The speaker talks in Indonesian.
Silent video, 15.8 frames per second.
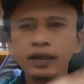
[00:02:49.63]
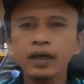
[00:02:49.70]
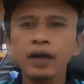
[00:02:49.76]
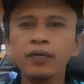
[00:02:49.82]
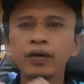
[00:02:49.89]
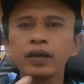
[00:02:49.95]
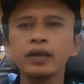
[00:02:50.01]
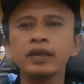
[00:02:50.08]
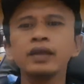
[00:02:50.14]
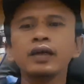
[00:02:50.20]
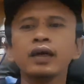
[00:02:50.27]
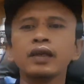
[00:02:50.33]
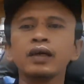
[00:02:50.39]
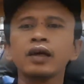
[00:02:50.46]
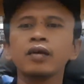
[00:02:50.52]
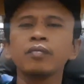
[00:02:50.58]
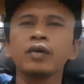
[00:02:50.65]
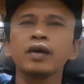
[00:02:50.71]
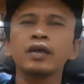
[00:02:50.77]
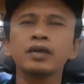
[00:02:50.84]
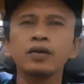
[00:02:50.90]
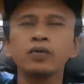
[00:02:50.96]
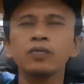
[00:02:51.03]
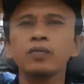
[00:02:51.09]
di awal ini ada
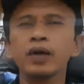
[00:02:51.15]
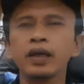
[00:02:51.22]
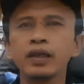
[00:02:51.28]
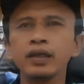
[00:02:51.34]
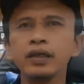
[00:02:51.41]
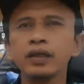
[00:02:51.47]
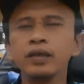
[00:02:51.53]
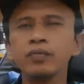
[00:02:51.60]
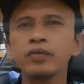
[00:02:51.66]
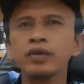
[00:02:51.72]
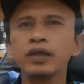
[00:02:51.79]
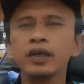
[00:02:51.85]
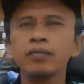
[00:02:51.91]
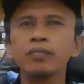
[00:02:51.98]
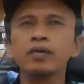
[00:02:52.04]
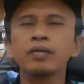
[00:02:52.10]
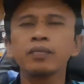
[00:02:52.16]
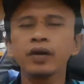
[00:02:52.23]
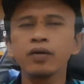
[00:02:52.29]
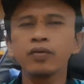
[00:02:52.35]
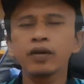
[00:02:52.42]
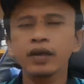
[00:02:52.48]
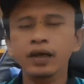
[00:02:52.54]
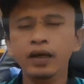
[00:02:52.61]
aroma jeruk bali kemudian
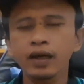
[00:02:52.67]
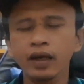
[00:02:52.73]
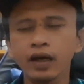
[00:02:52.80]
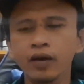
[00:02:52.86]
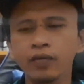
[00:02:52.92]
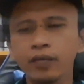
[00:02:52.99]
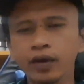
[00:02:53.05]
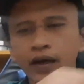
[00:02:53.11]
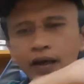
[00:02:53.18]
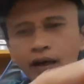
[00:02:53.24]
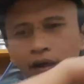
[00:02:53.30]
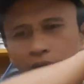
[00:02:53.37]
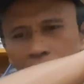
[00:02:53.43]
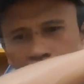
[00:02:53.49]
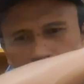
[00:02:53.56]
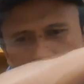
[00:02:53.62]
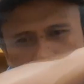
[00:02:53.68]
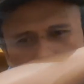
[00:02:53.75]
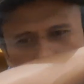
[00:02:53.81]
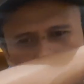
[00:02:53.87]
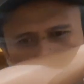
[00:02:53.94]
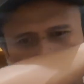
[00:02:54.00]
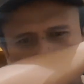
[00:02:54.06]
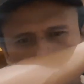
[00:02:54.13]
berbaur dengan aroma
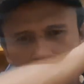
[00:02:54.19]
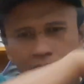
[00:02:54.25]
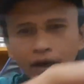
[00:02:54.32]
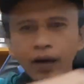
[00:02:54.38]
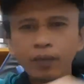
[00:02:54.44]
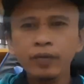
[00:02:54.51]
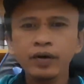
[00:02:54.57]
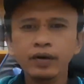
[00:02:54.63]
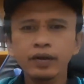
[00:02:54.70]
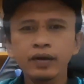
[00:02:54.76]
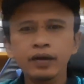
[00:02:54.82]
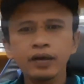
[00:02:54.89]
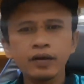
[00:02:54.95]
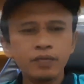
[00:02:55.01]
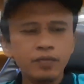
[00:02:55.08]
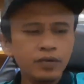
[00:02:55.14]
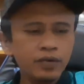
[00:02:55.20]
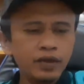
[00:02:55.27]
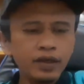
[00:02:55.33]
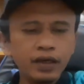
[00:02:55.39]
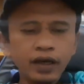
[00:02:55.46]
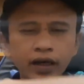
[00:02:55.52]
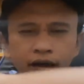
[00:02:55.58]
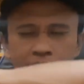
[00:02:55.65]
bergamot
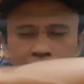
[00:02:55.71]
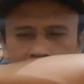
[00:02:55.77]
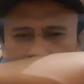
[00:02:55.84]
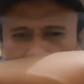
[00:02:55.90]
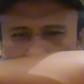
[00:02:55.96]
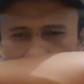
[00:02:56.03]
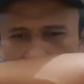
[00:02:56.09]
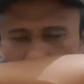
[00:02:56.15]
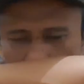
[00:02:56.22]
kemudian untuk